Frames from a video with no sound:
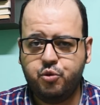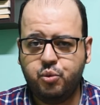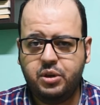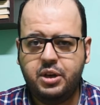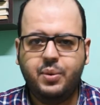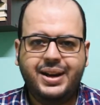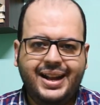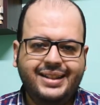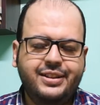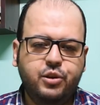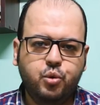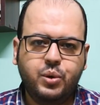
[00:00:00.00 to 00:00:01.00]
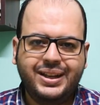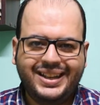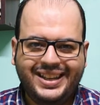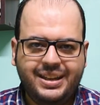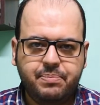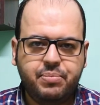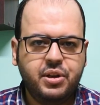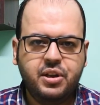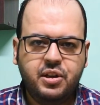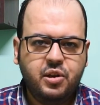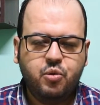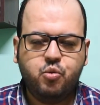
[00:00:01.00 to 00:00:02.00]
نوت ليه وانا عندي جوجل كيب
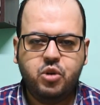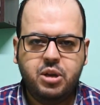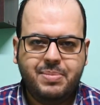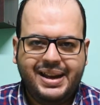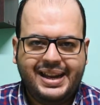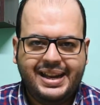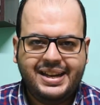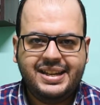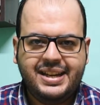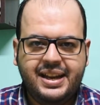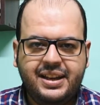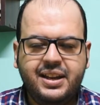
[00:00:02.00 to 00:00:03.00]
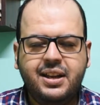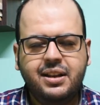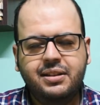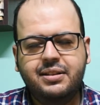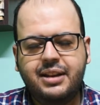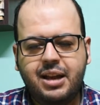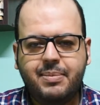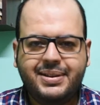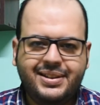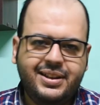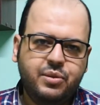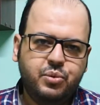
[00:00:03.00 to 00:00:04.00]
ومجانيه اهي دي ليها
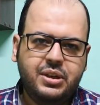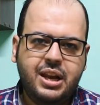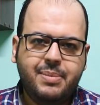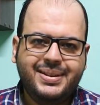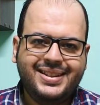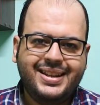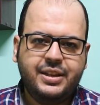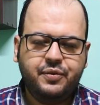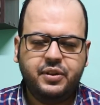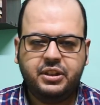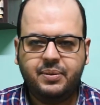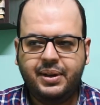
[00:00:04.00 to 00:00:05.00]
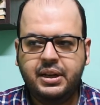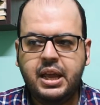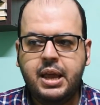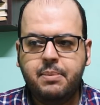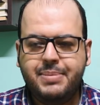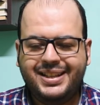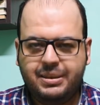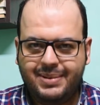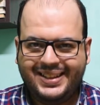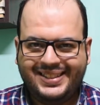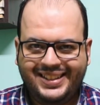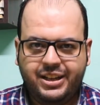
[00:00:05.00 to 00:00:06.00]
مزايا ودي ليها مزايا فطبعا بيكتب
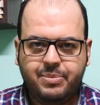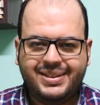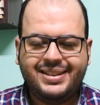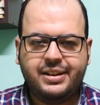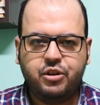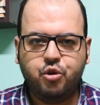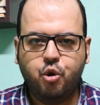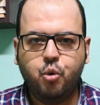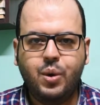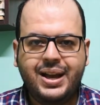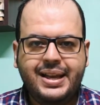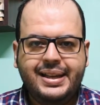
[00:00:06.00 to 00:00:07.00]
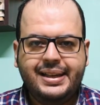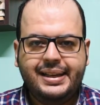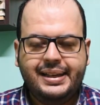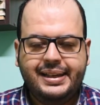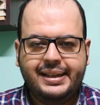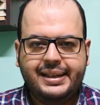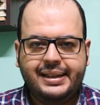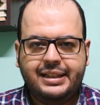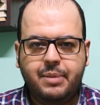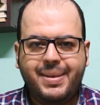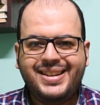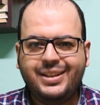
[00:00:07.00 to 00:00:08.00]
لك السعر مثلا ان هو
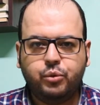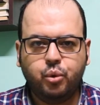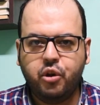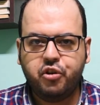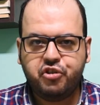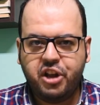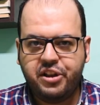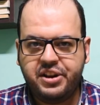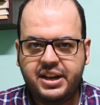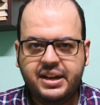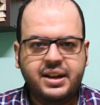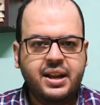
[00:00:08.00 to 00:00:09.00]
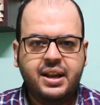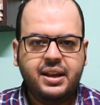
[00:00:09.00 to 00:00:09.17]
8 آه، دولار شهريا